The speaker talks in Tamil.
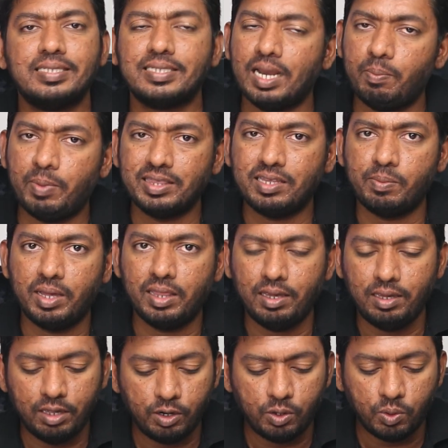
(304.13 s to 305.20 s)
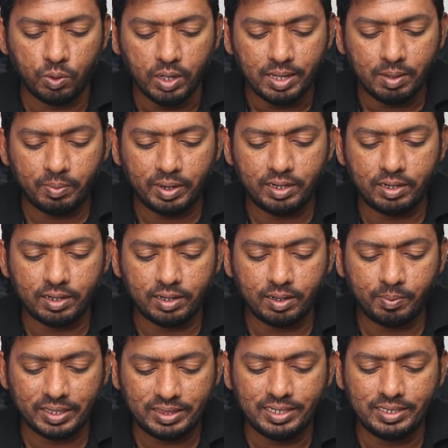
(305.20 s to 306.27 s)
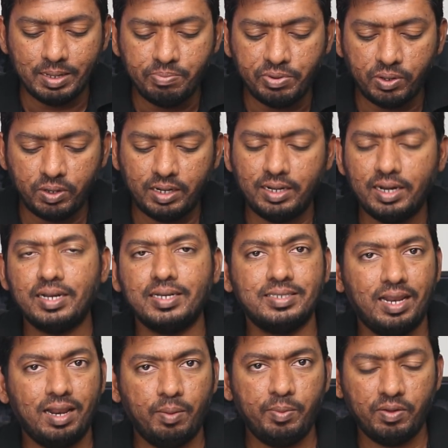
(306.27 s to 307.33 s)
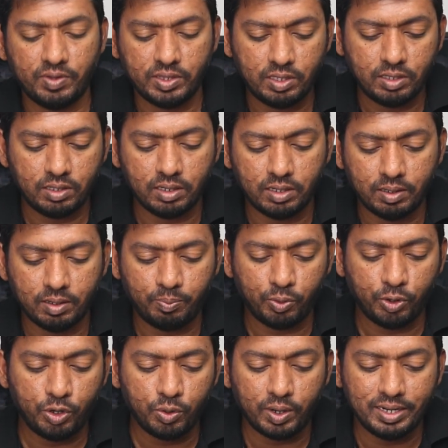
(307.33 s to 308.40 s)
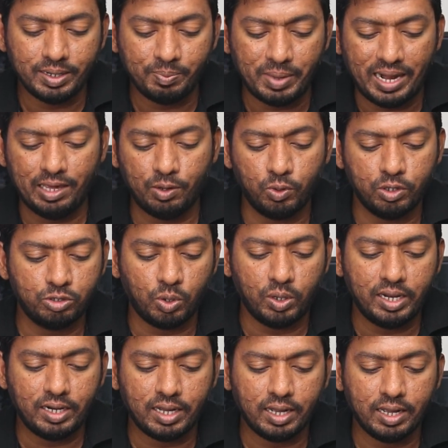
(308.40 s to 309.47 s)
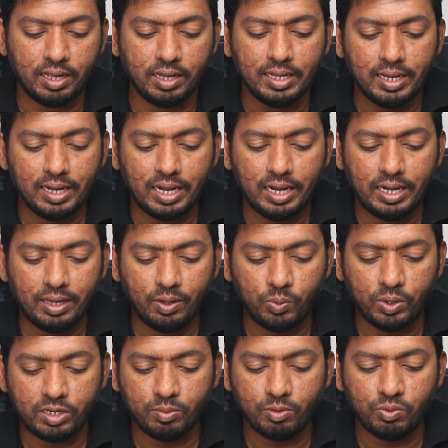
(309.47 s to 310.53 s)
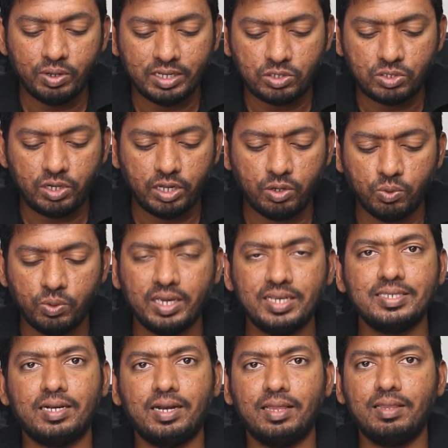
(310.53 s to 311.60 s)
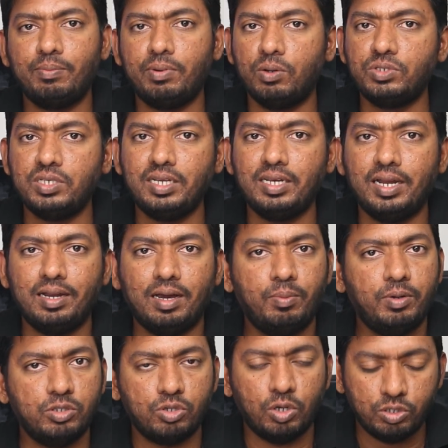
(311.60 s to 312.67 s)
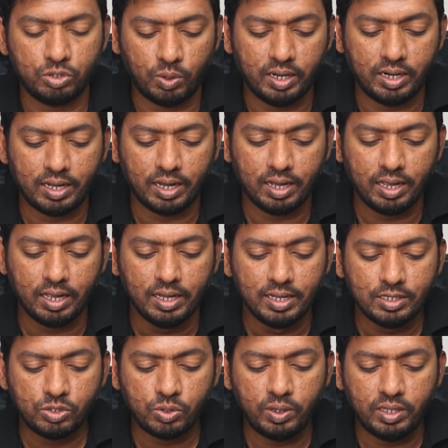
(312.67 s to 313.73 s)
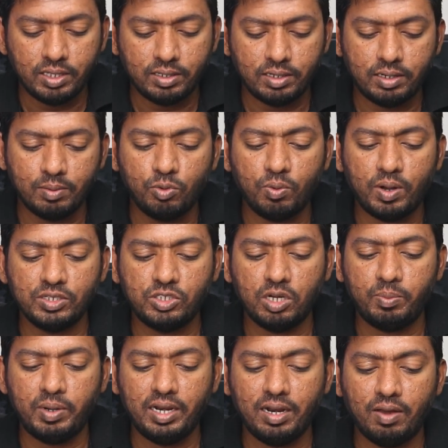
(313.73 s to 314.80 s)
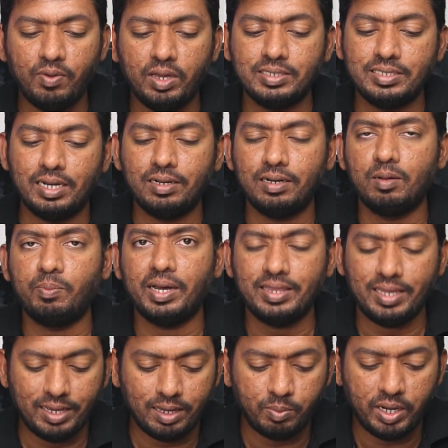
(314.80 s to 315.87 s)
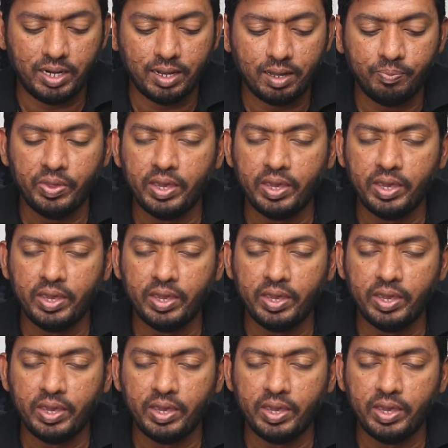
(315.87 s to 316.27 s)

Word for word: லிஸ்ட்டில் பத்திரமா தான் இருக்கும் பட் மற்ற டெம்பரரி டேட்டாஸ் எல்லாமே வந்து uh, போயிடும் அண்ட் மேலேயே உங்களுக்கு சொல்லியிருக்காங்க கிளியரிங் வில் ரிமூவ் ஹிஸ்ட்ரி குக்கீஸ் அண்ட் அதர் ப்ரௌசிங் டேட்டா அப்படின்னு சொல்லி சொல்லியிருக்காங்க ஸோ இது ரிமூவ் ஆச்சு அப்படின்னாவே சிலருக்கு பார்த்தீங்க அப்படின்னா